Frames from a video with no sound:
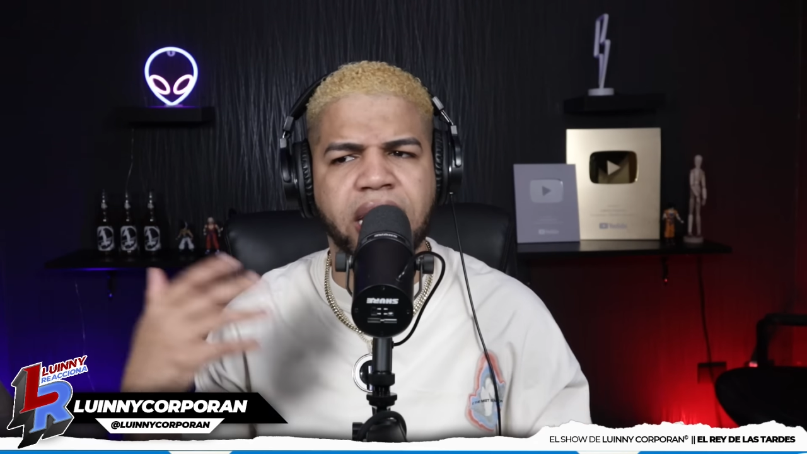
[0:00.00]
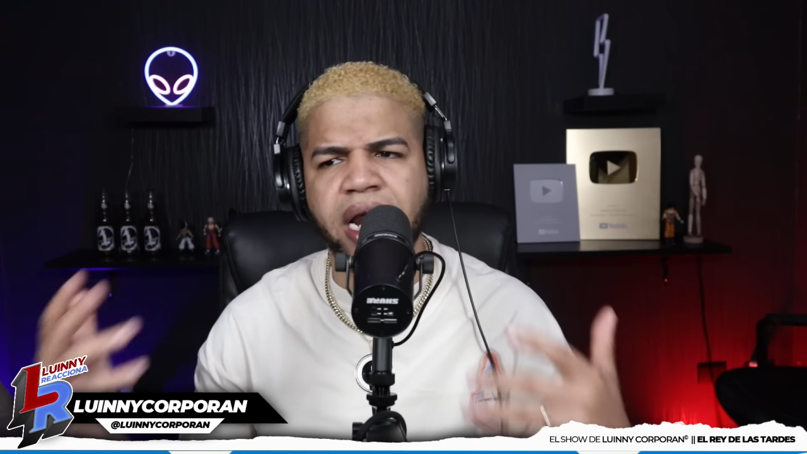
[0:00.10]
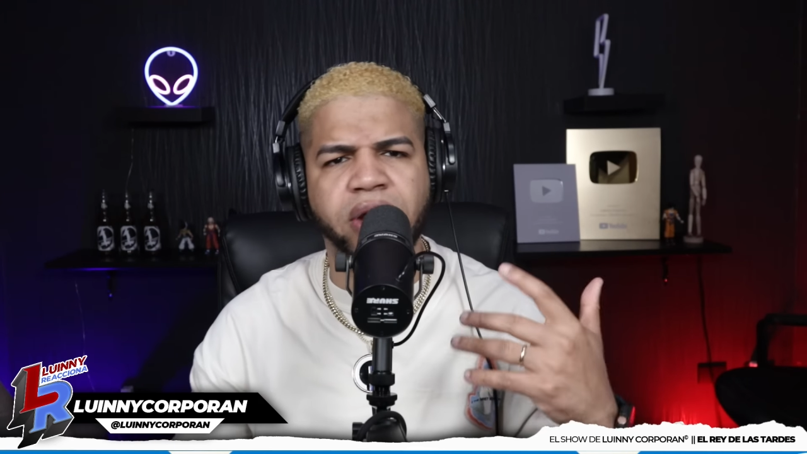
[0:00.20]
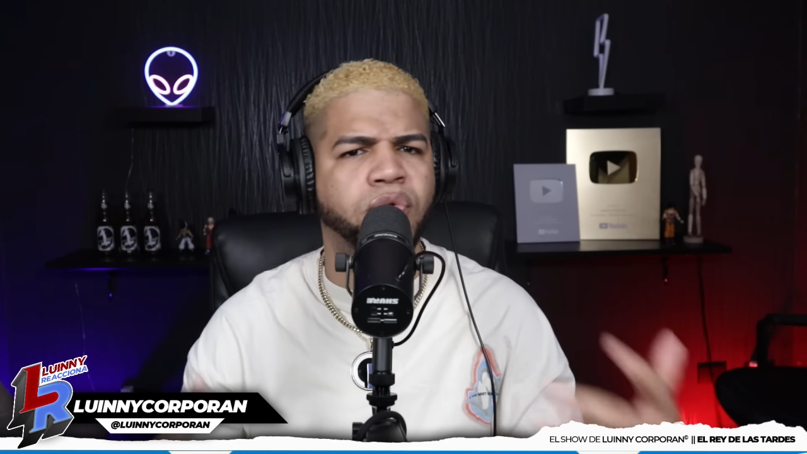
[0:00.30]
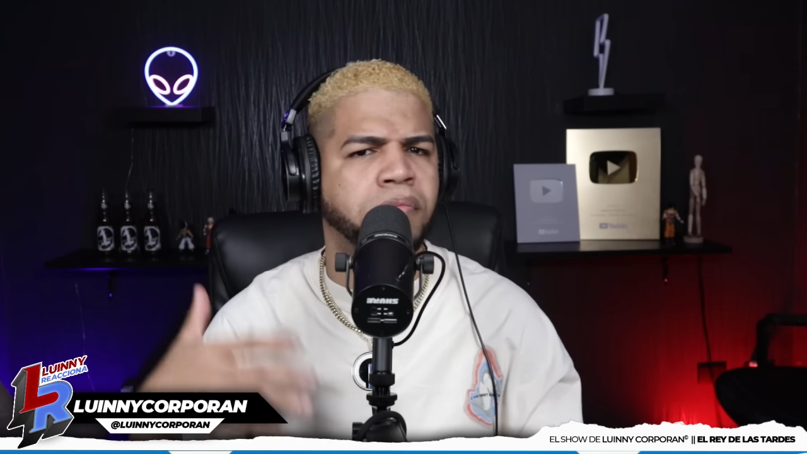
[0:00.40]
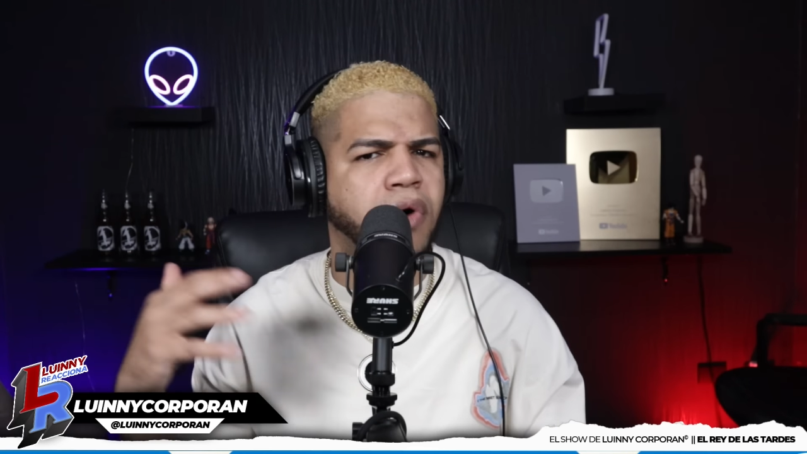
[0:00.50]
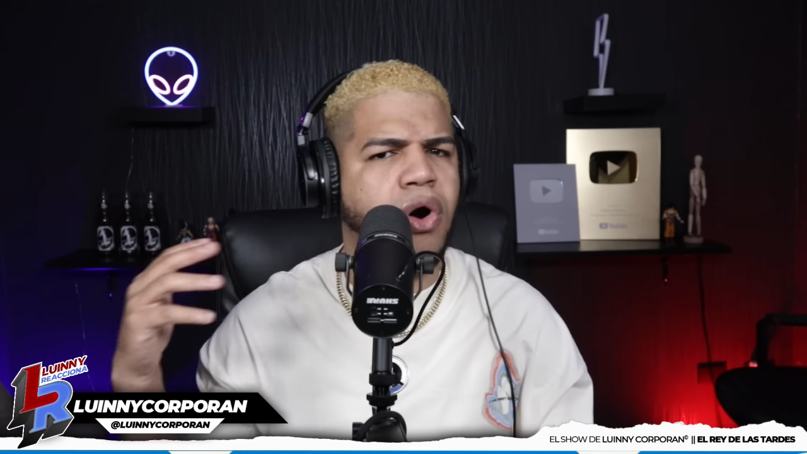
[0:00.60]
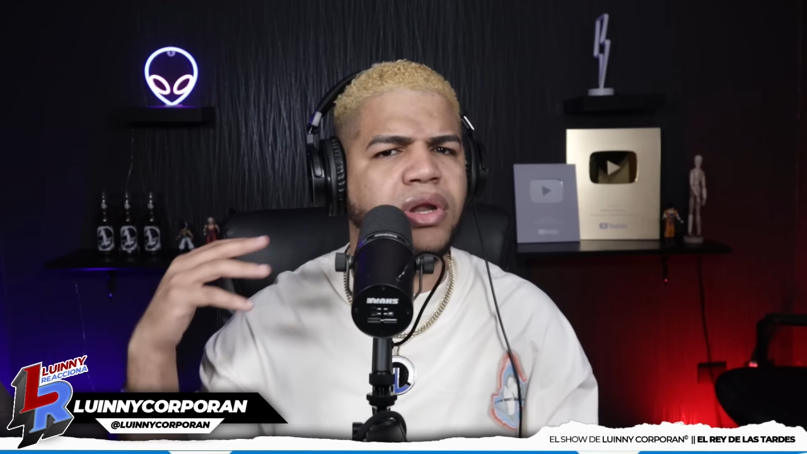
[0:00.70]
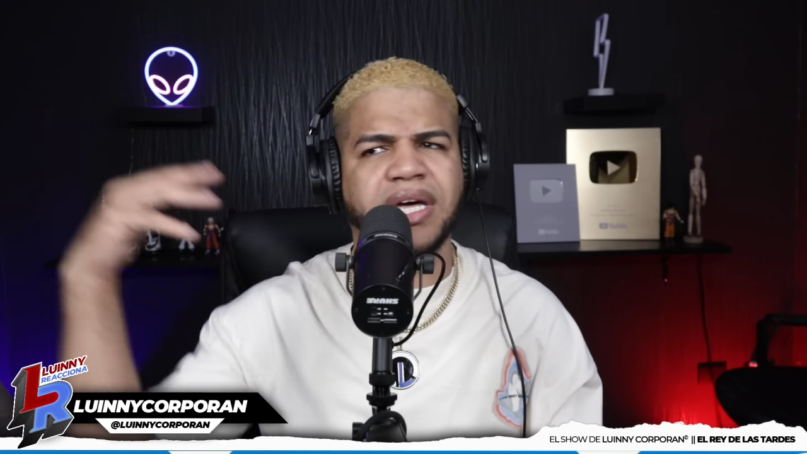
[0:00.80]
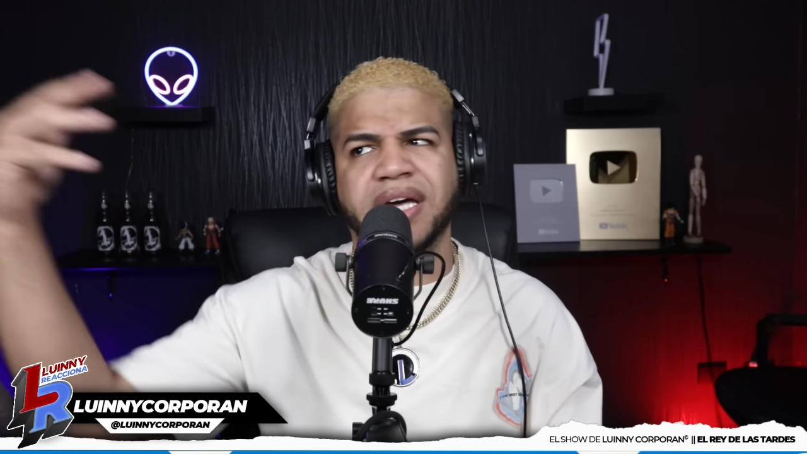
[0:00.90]
el
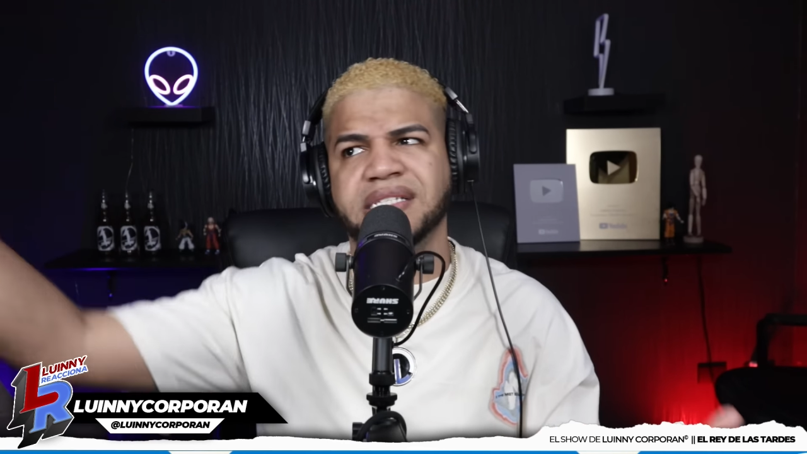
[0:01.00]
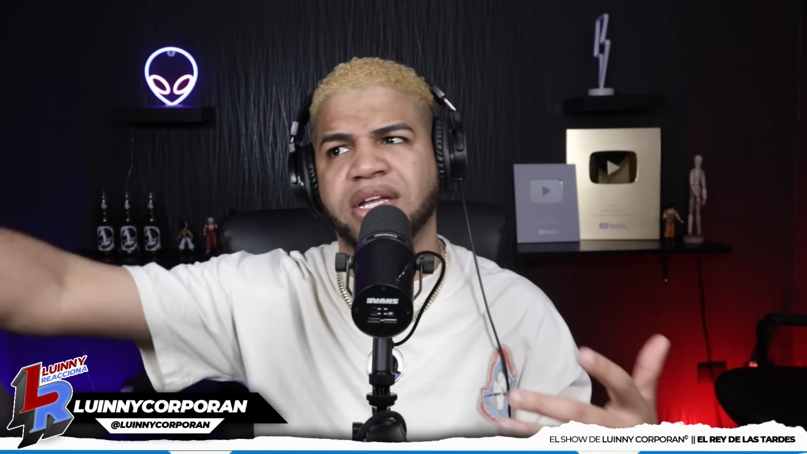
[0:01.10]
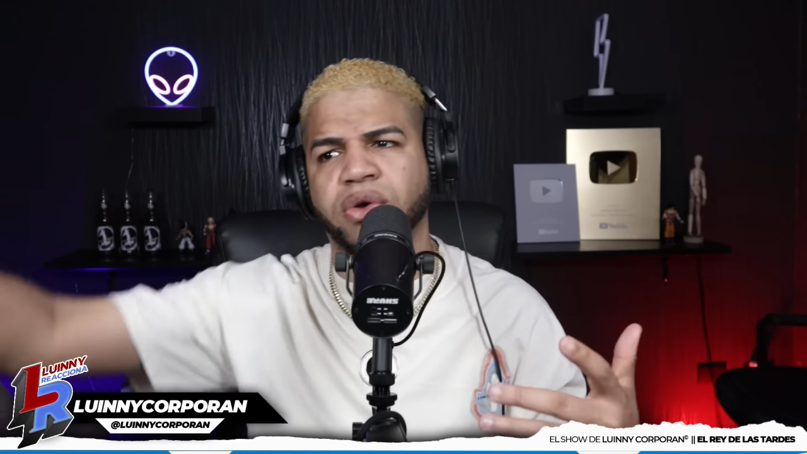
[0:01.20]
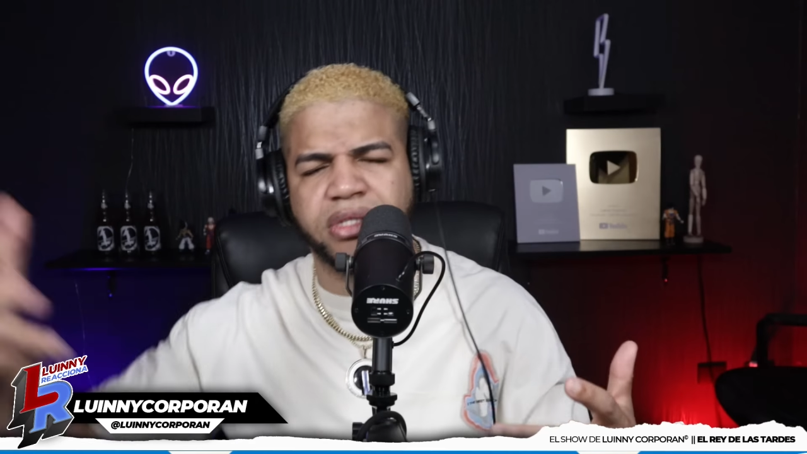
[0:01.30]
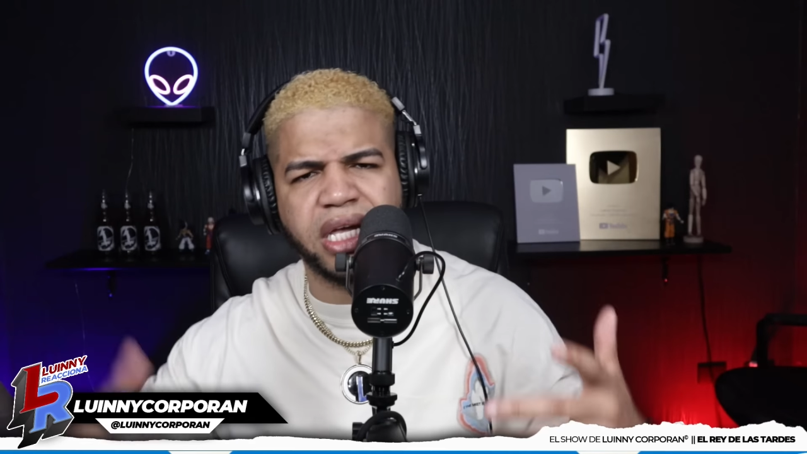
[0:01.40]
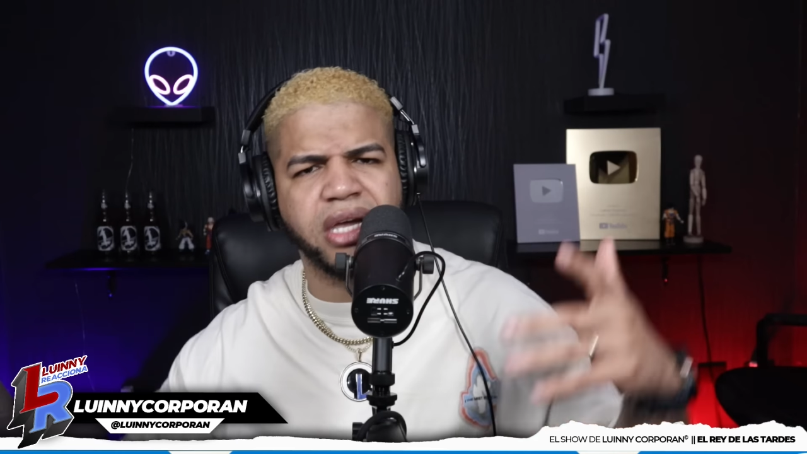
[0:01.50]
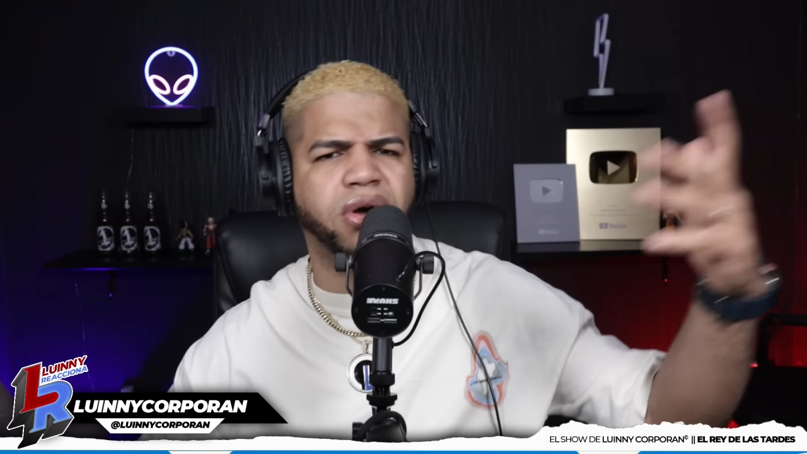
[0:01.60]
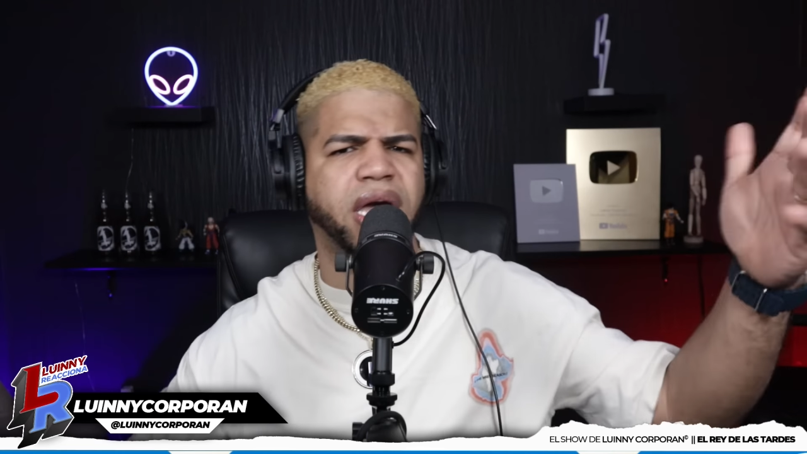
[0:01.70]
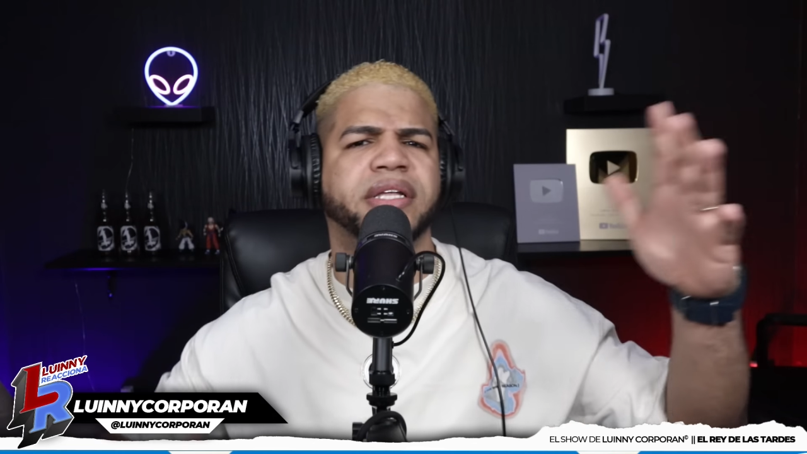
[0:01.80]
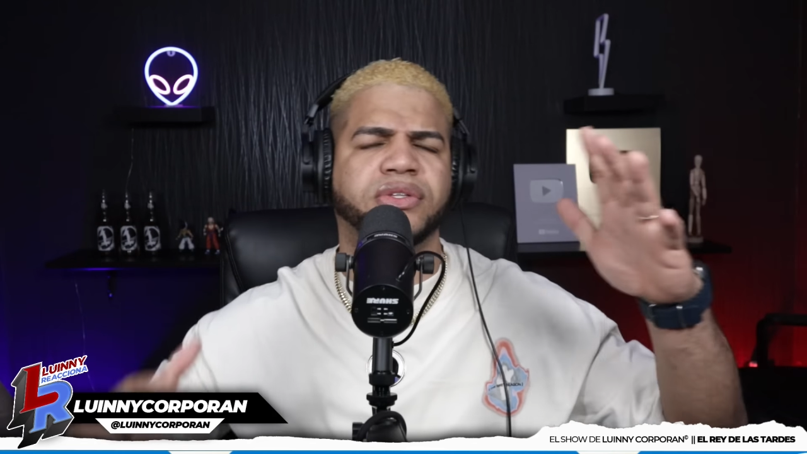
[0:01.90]
rumor de que si los tiro,
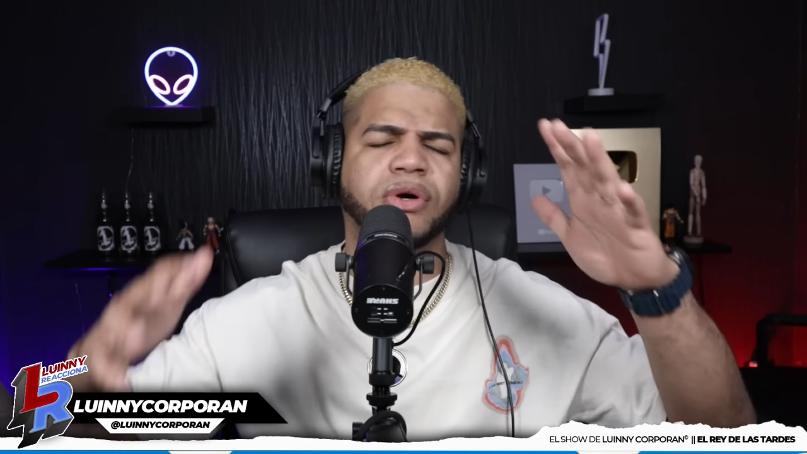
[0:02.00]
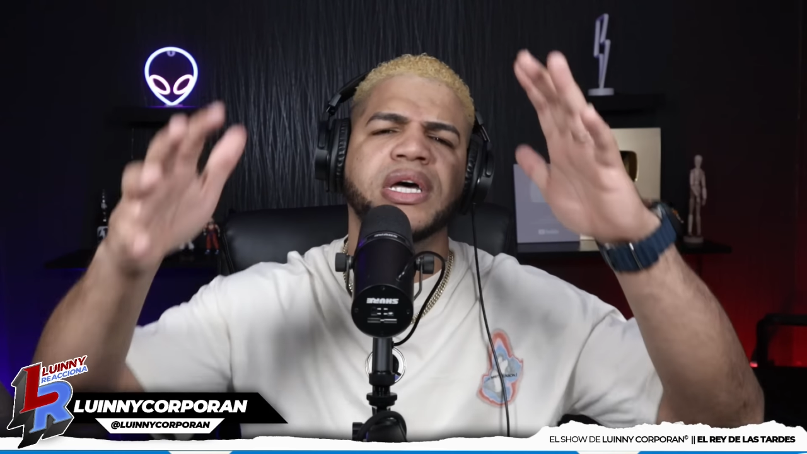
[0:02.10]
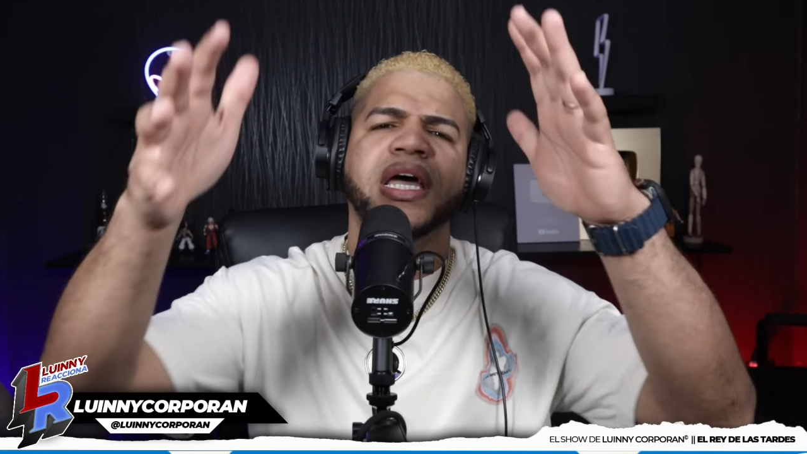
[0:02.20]
que esto,